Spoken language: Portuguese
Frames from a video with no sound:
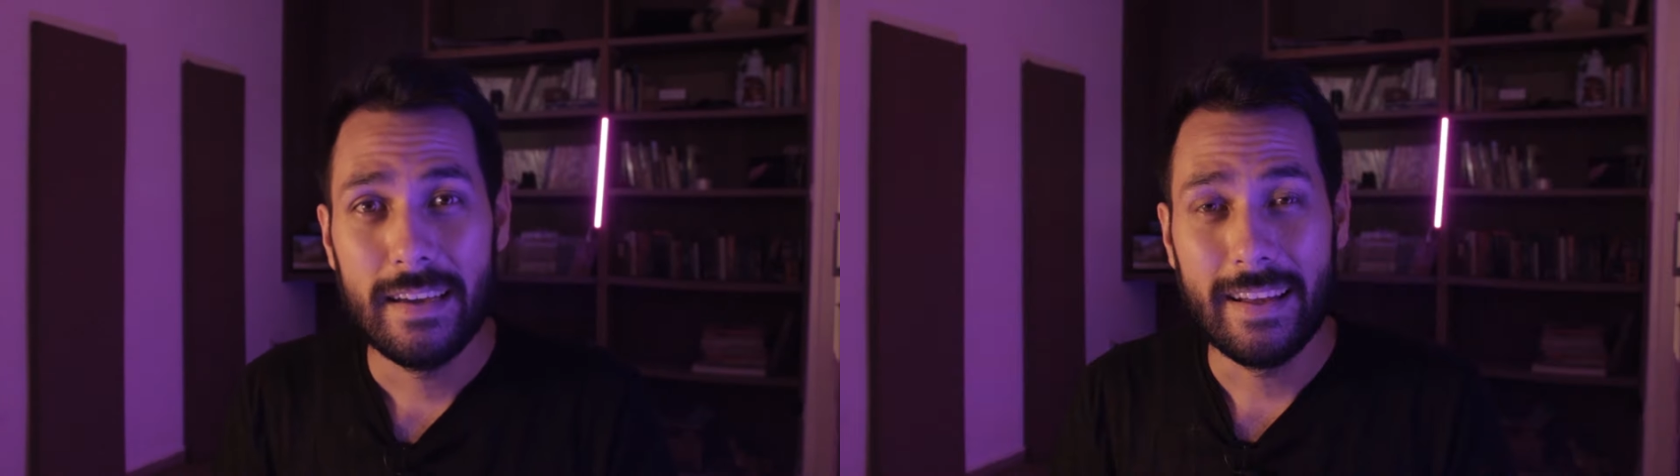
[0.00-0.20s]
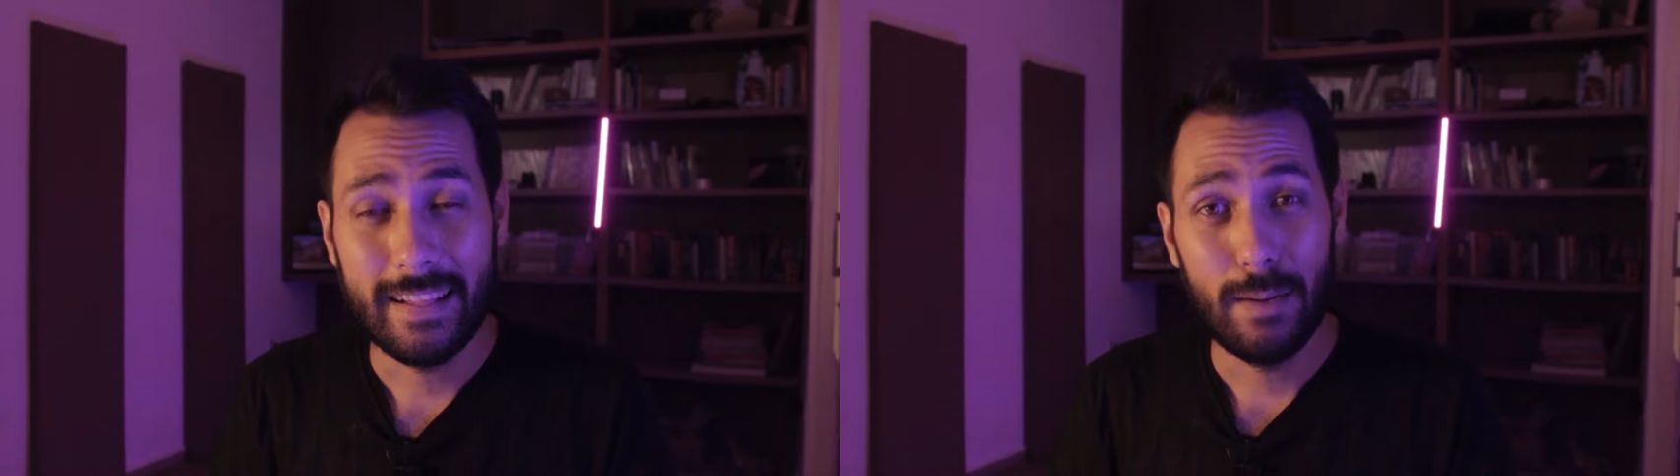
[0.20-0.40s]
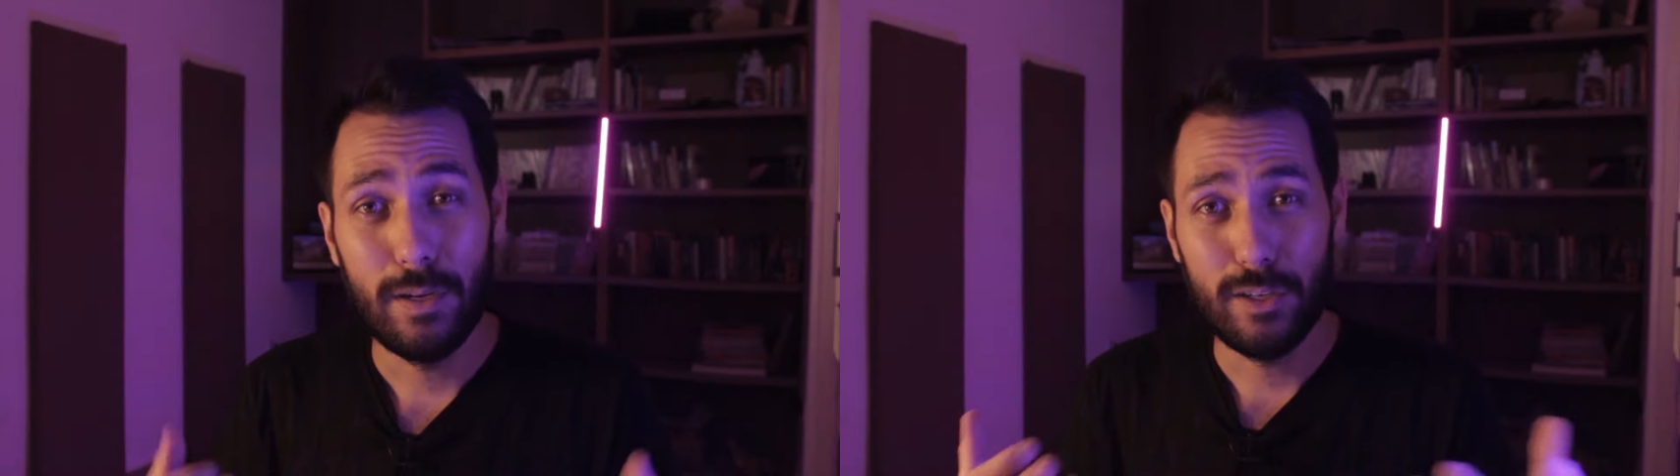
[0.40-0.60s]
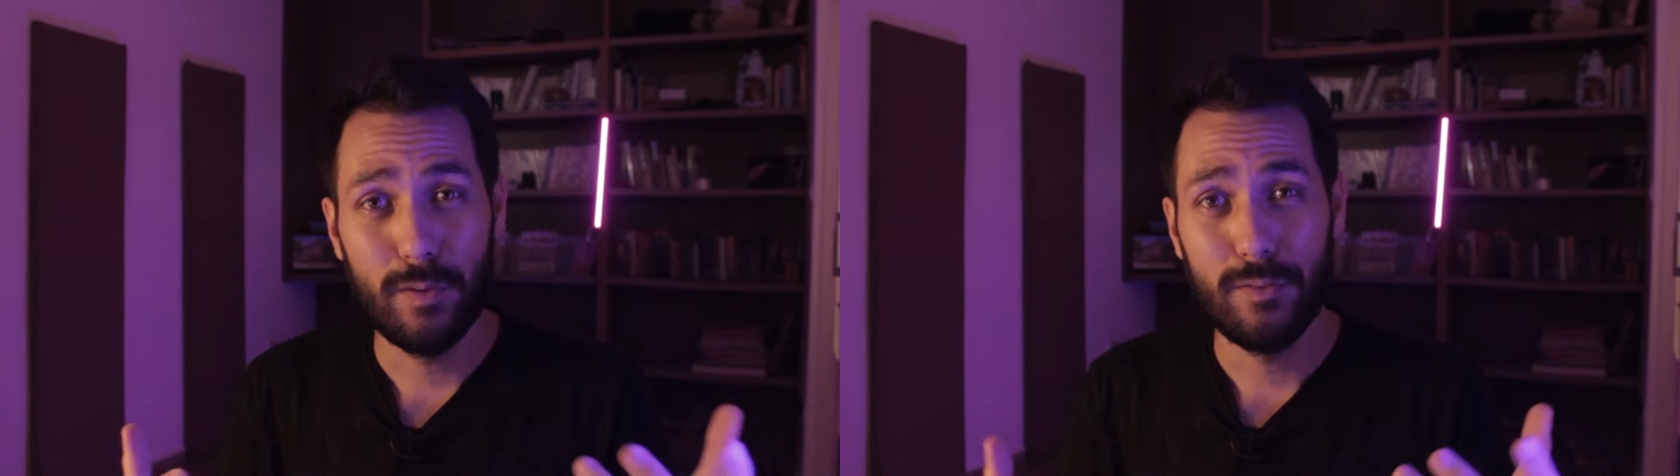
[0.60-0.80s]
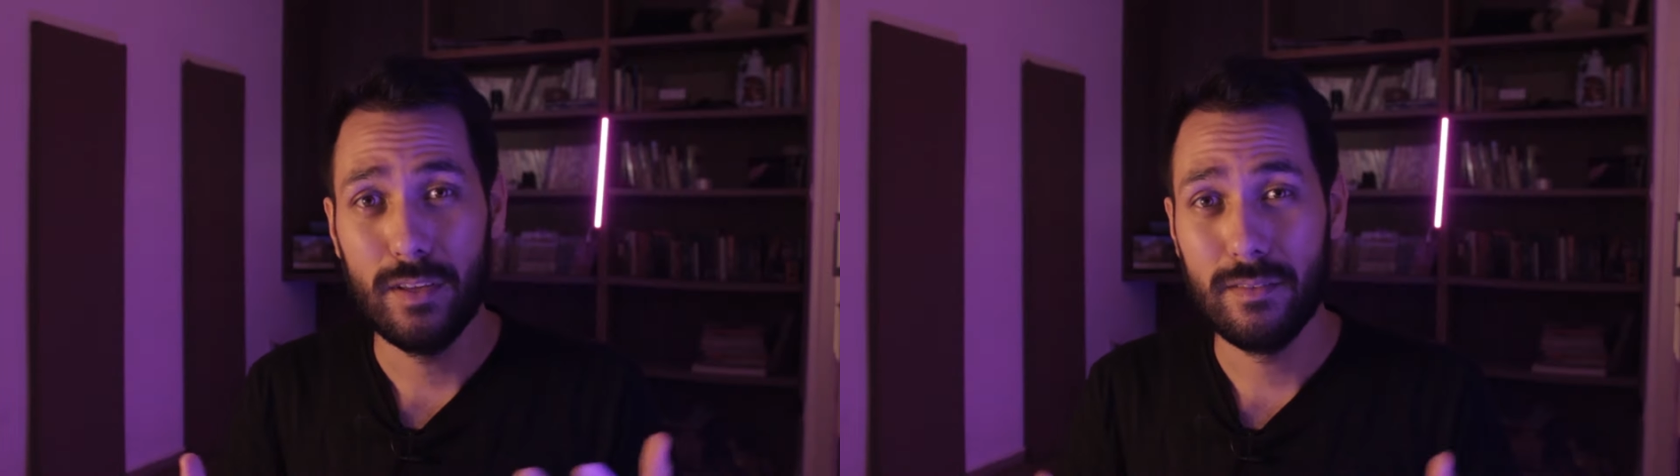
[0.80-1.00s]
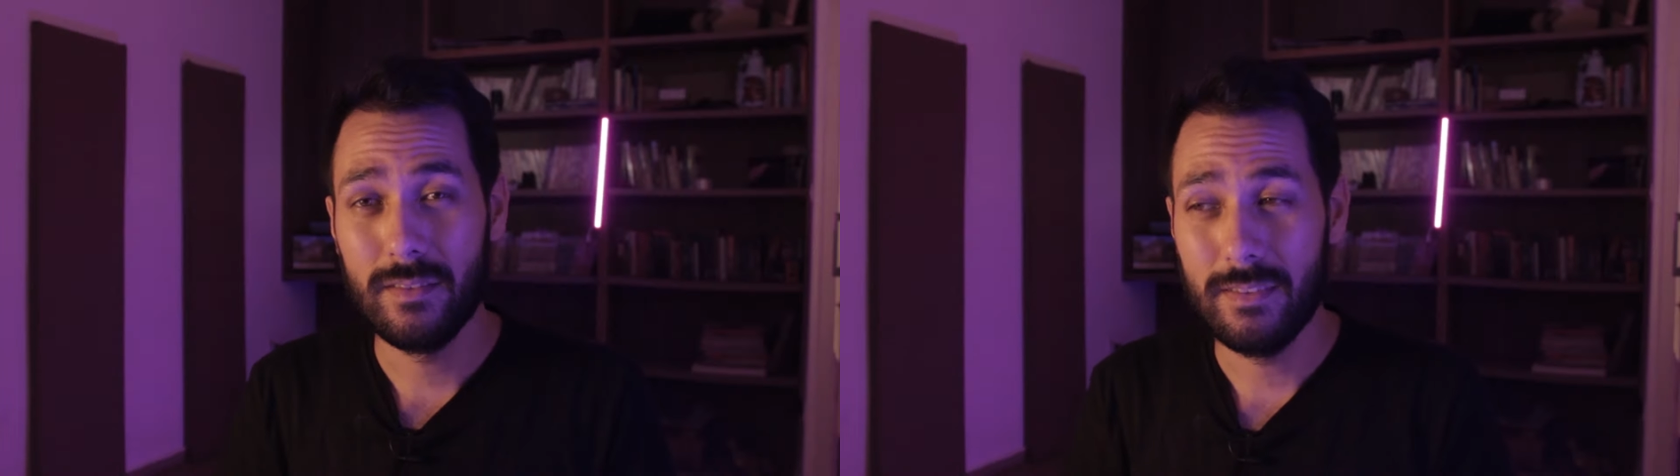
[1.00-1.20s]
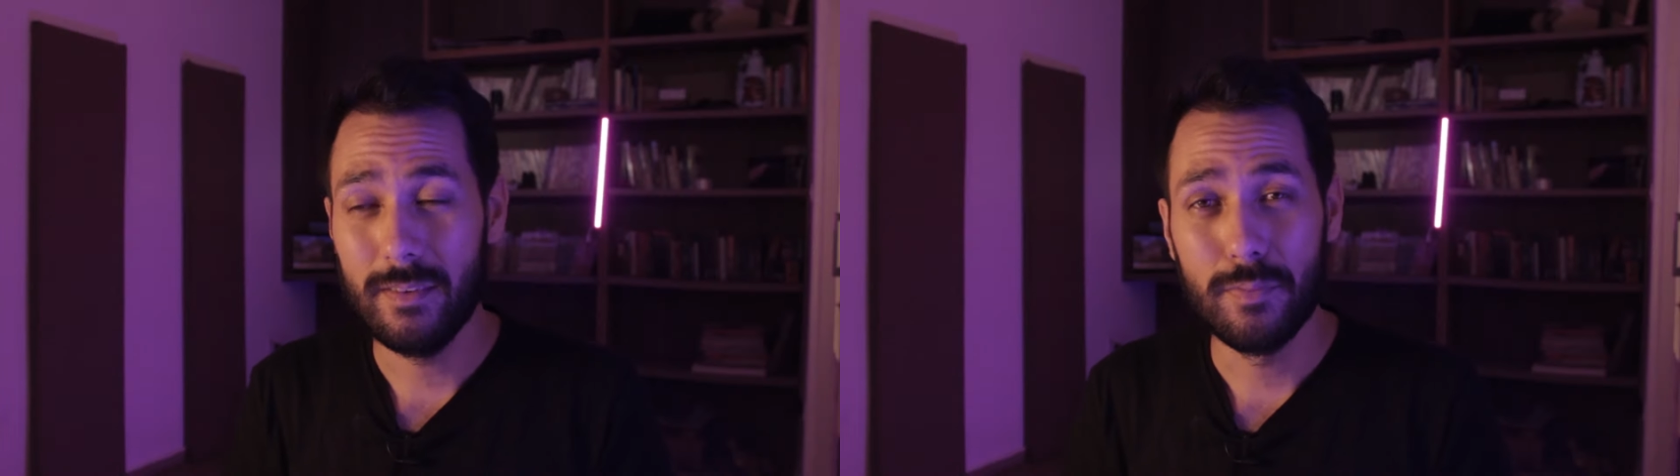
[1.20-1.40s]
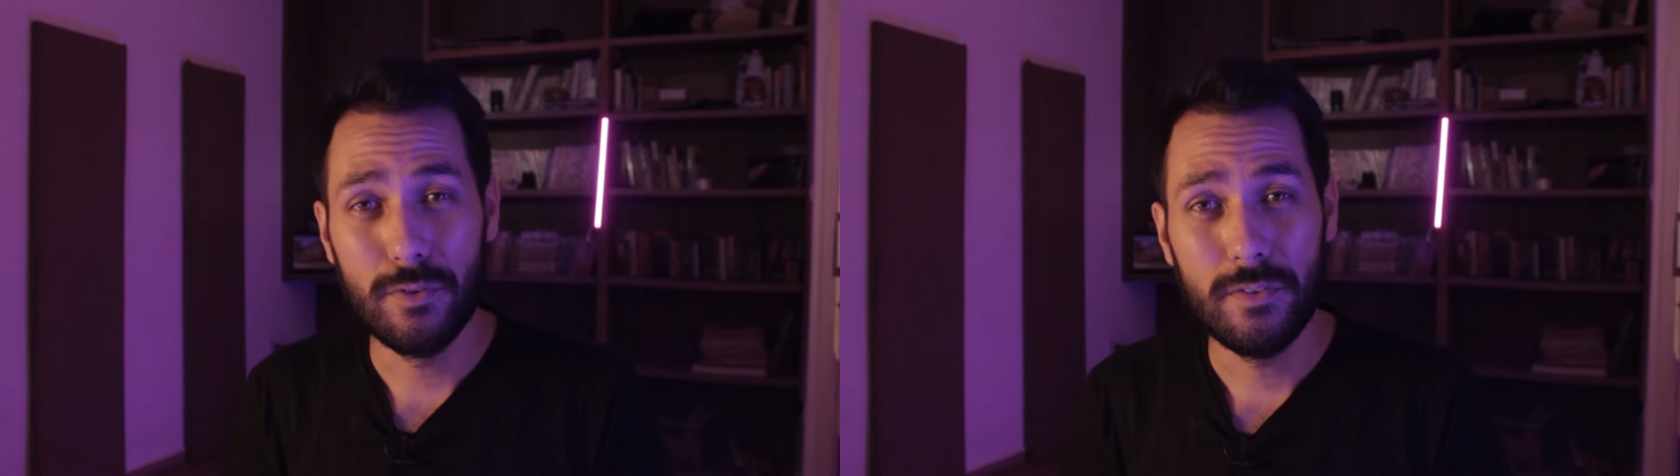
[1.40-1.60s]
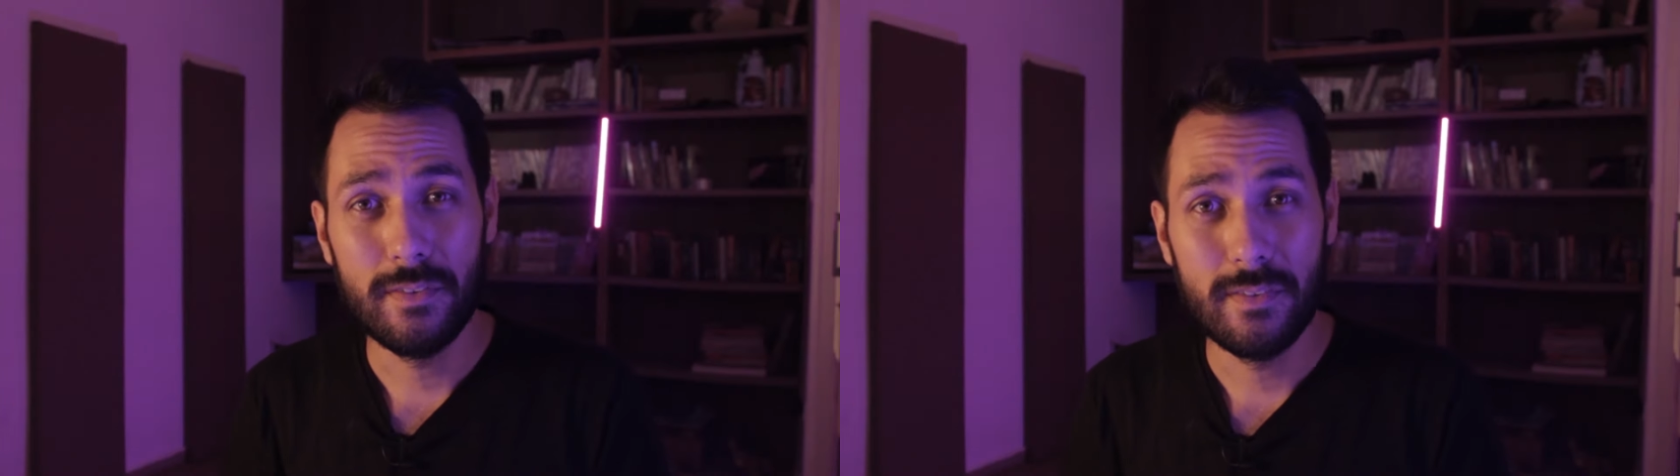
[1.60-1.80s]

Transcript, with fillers: É, claramente as pessoas vão ver e putz,